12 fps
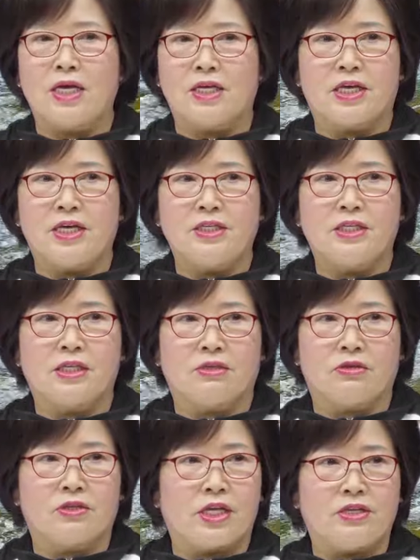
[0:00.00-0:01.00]
개인재산
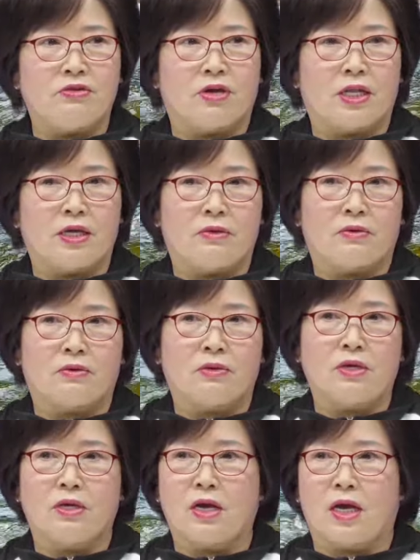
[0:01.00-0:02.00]
절대 인정 안 해요.
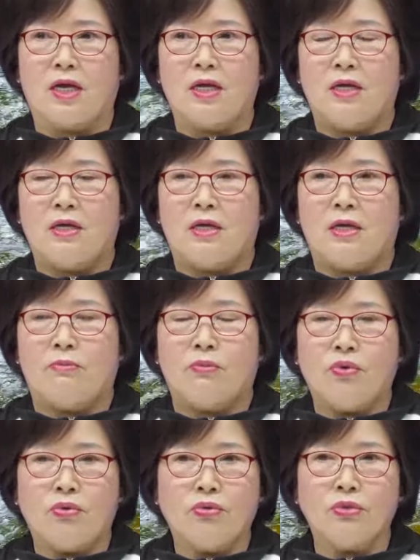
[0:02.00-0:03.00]
그러니까
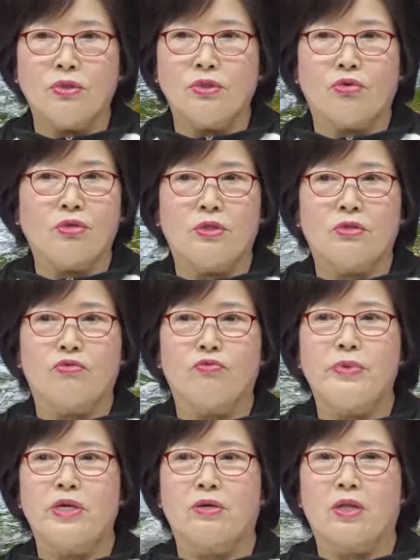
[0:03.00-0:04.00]
모든 토지는
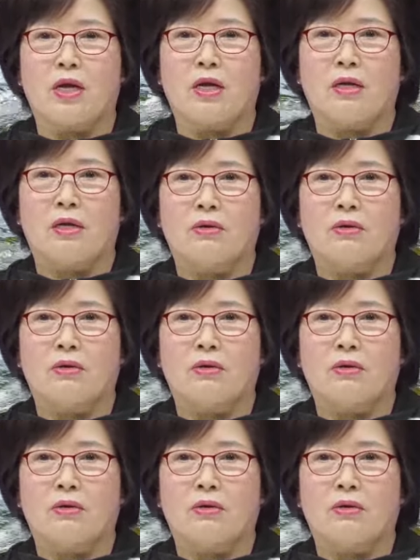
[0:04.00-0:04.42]
국민 거다.